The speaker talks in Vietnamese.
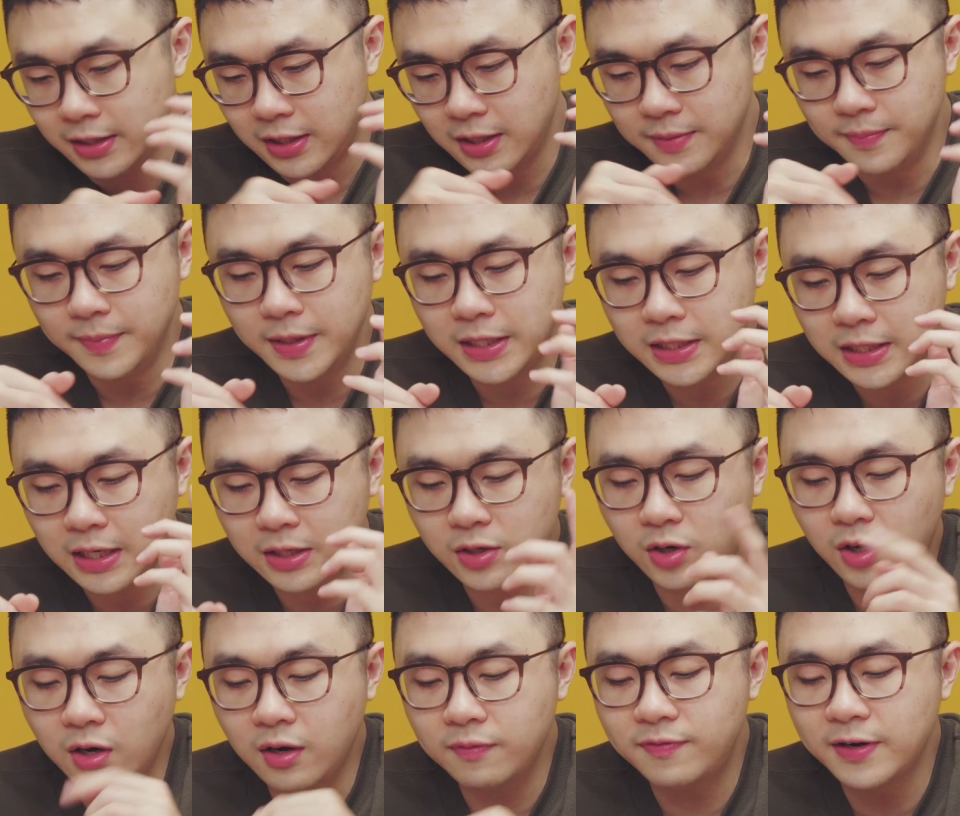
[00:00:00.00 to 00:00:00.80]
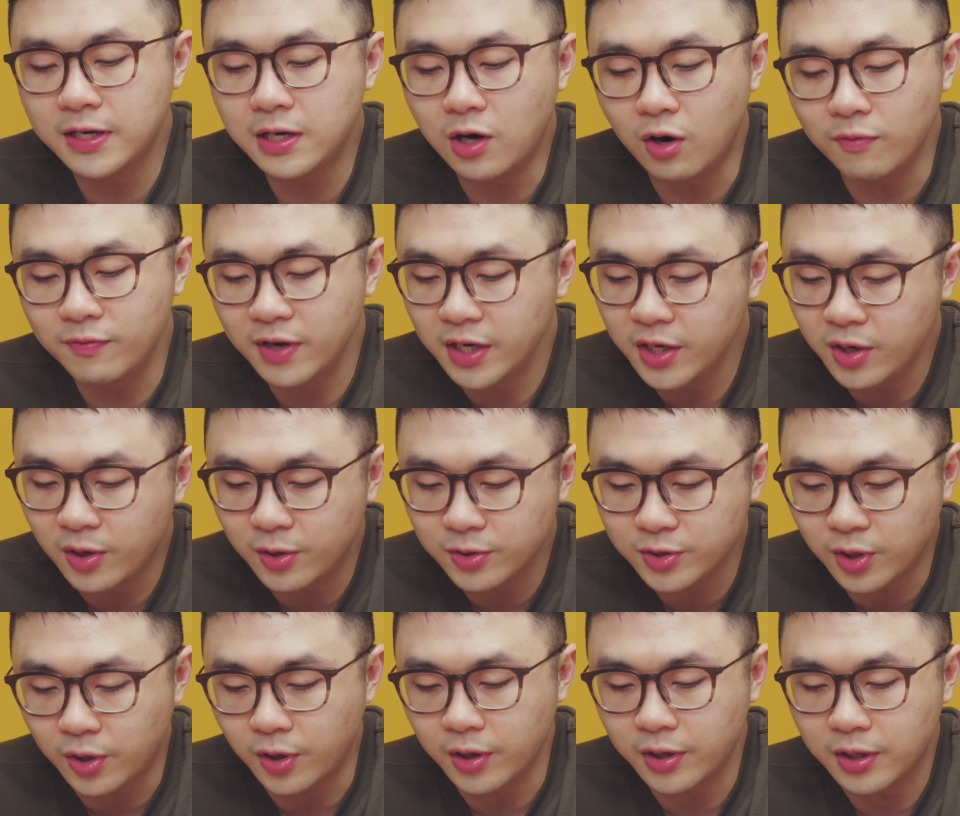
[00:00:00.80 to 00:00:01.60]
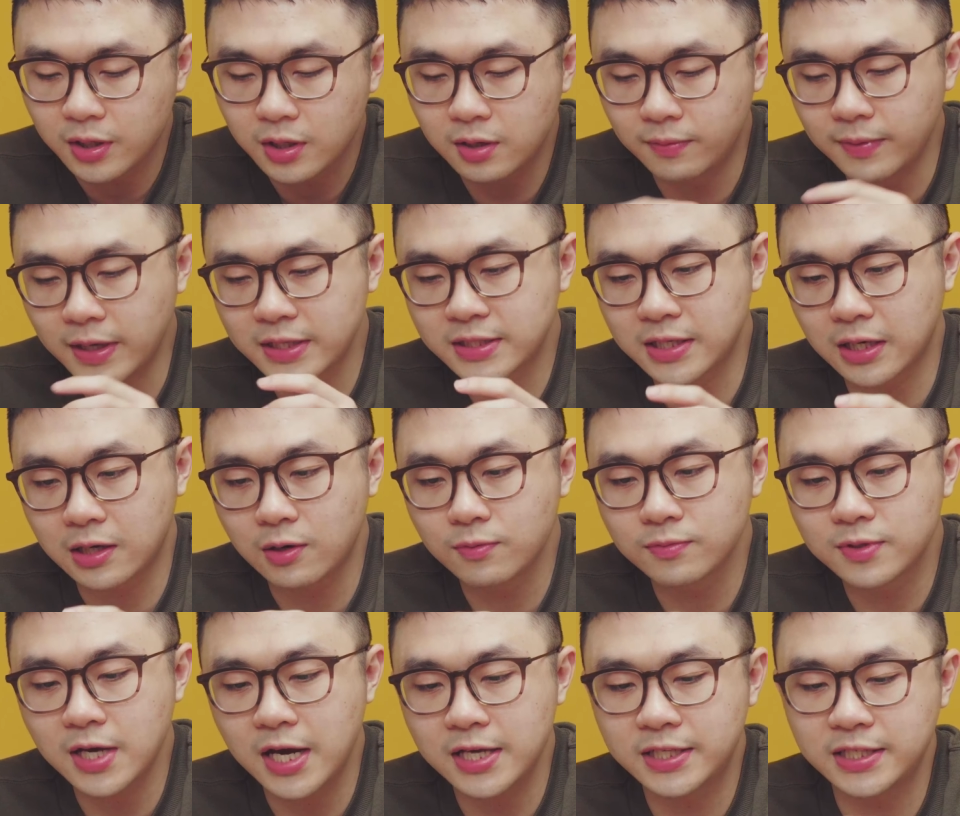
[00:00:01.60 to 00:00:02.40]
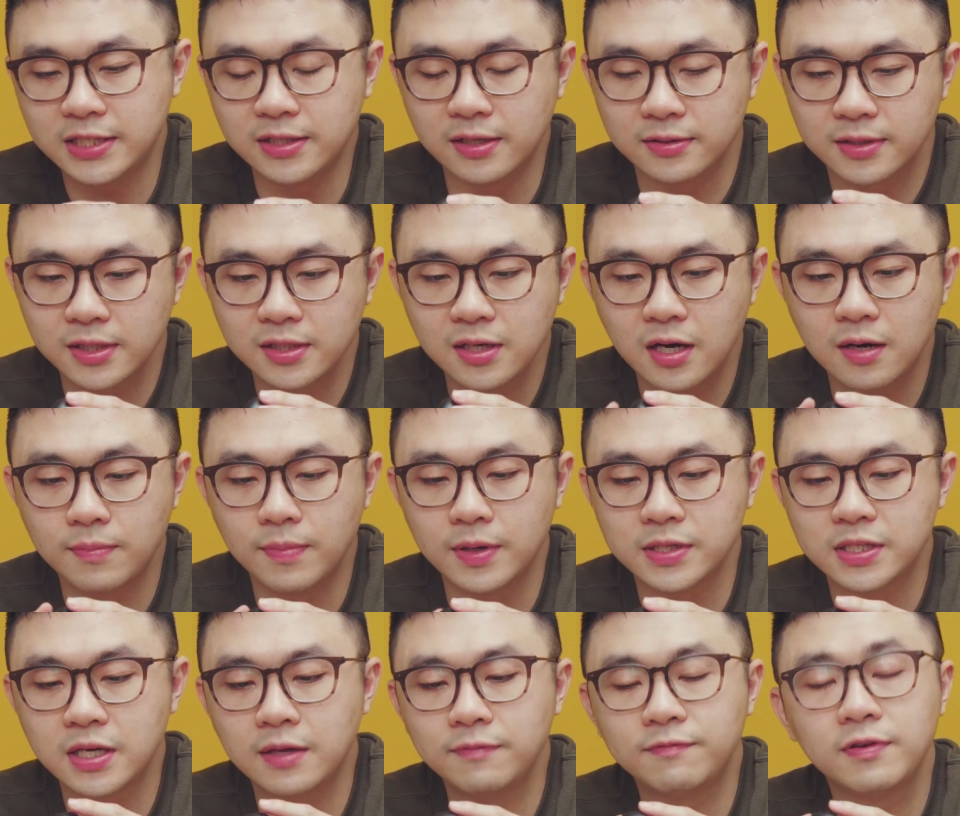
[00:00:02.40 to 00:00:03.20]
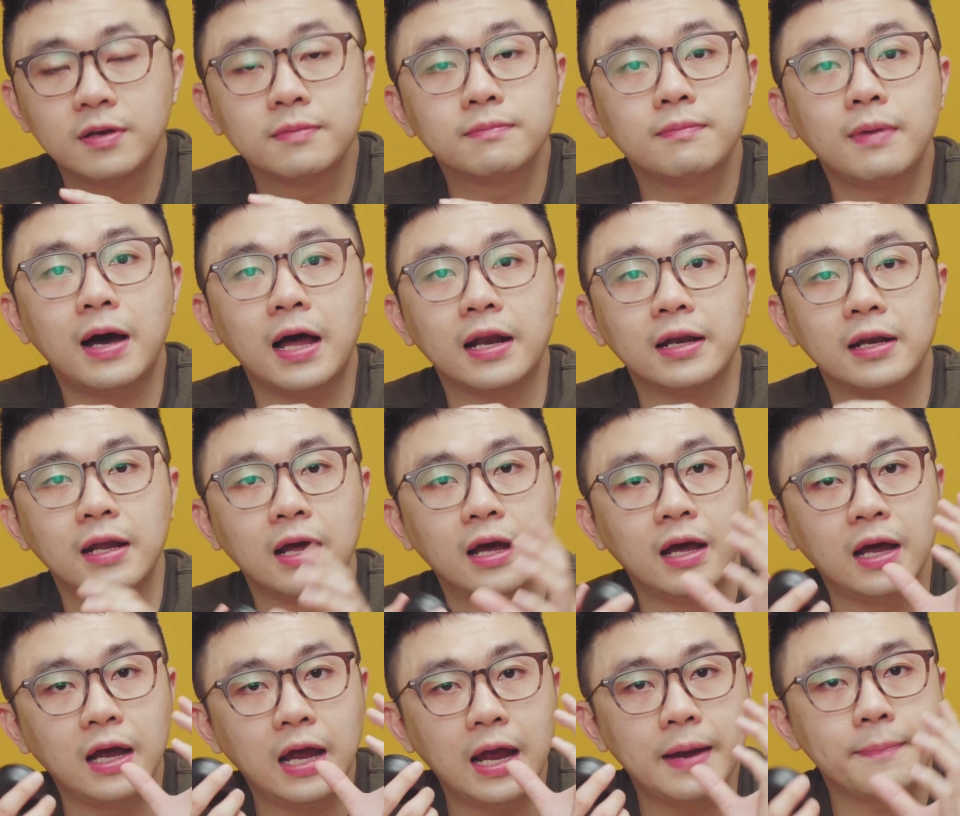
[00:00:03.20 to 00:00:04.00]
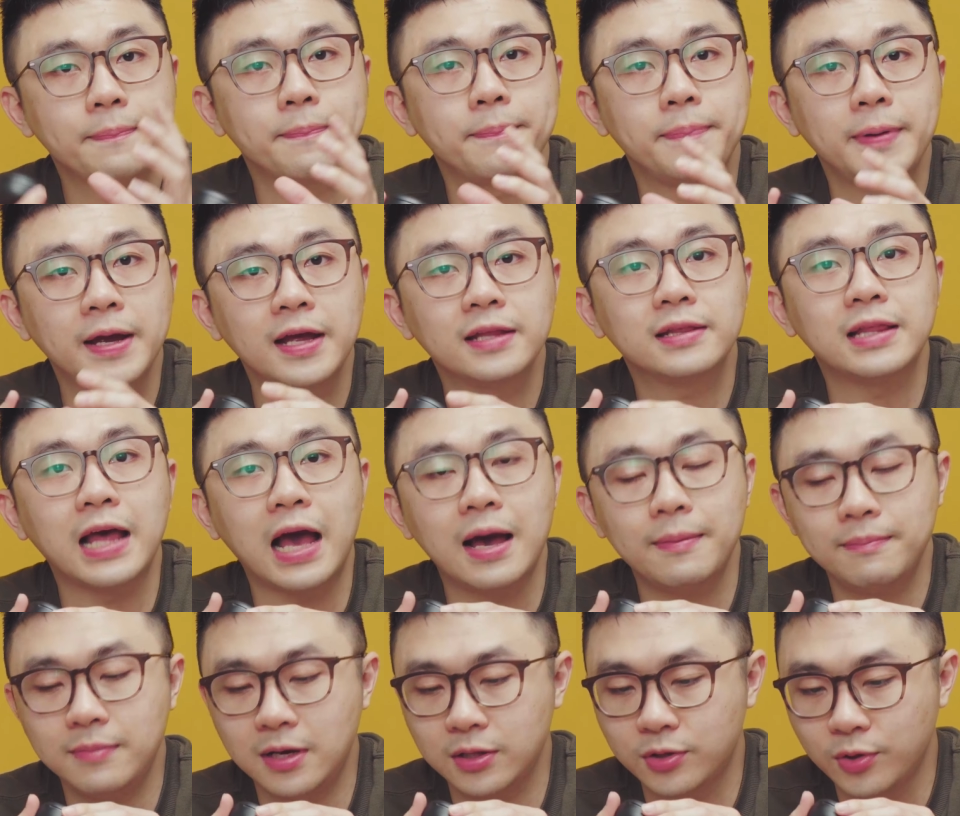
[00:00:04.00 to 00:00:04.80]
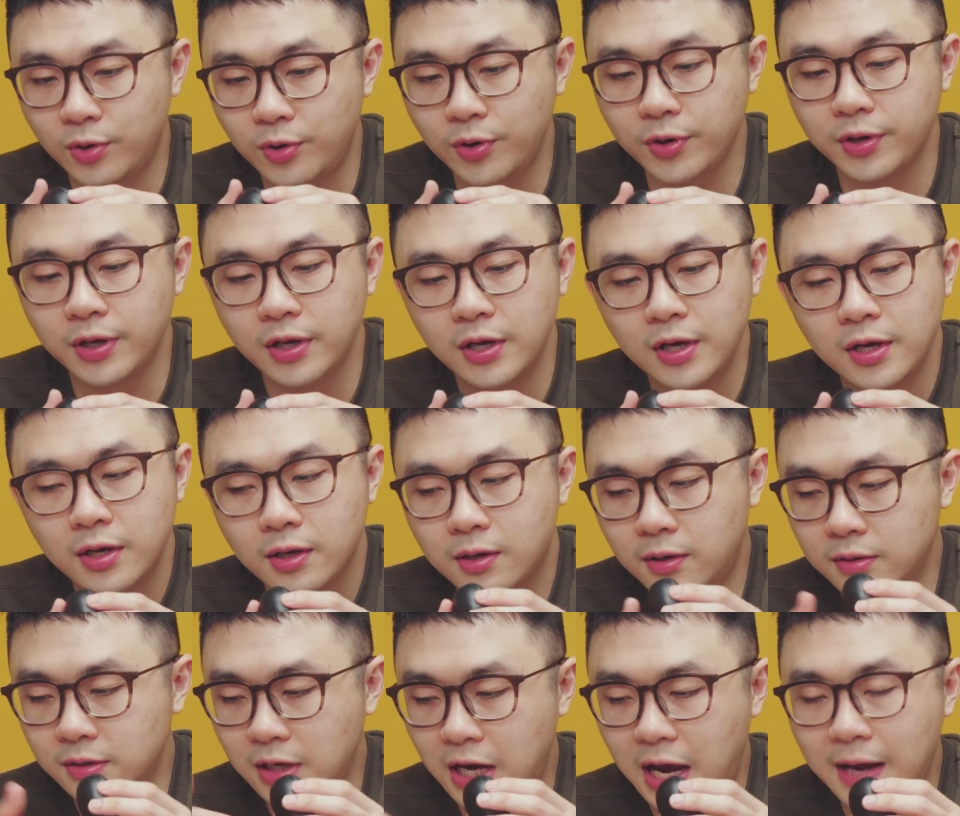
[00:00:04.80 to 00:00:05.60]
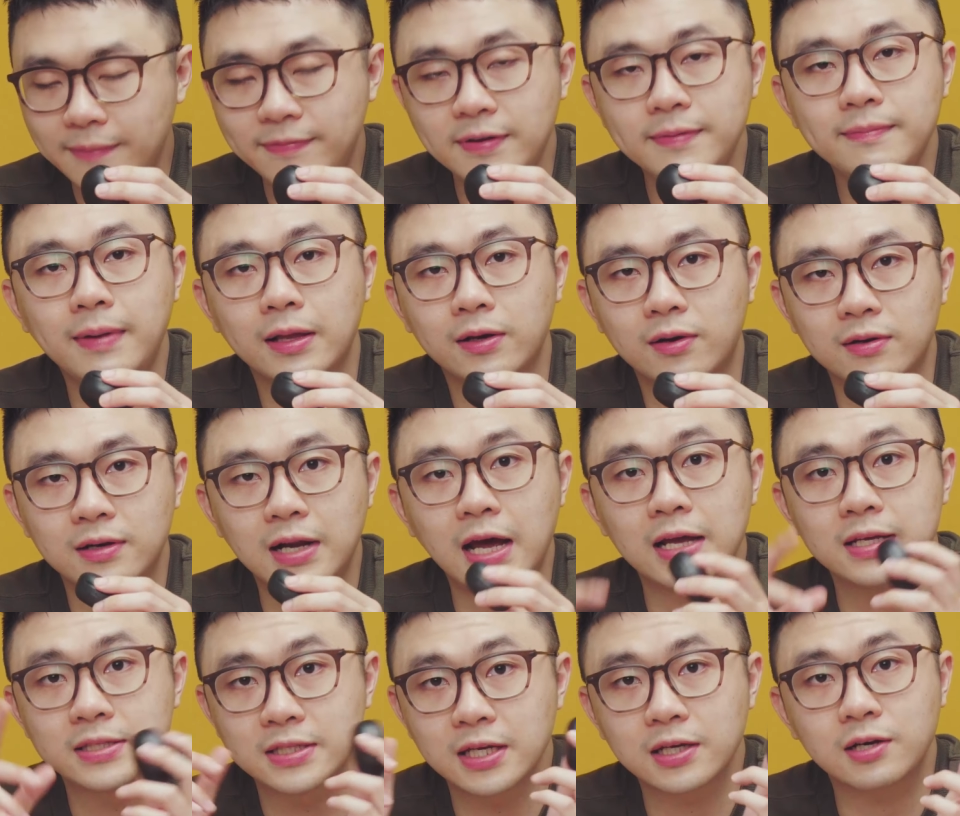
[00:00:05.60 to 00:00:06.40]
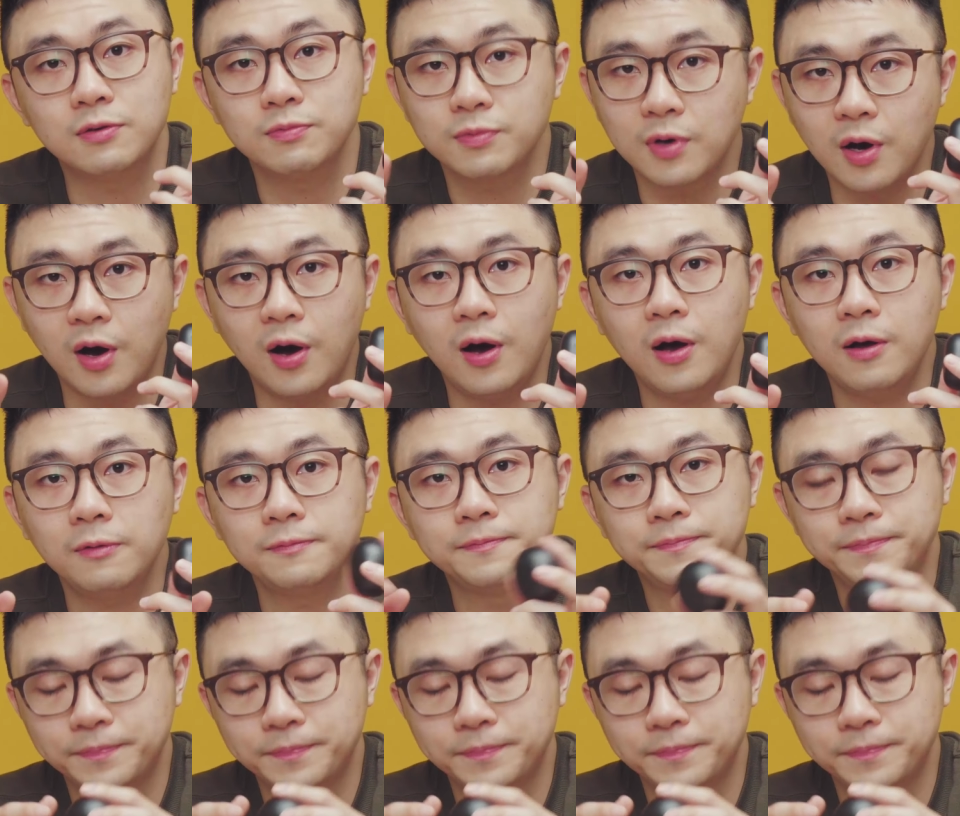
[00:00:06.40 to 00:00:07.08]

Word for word: Thì mình đã nói ở phần đầu video rồi Công nghệ sạc không dây chỉ được tích hợp ở trên phiên bản FP8 mà thôi Còn ở hai phiên bản còn lại sẽ không có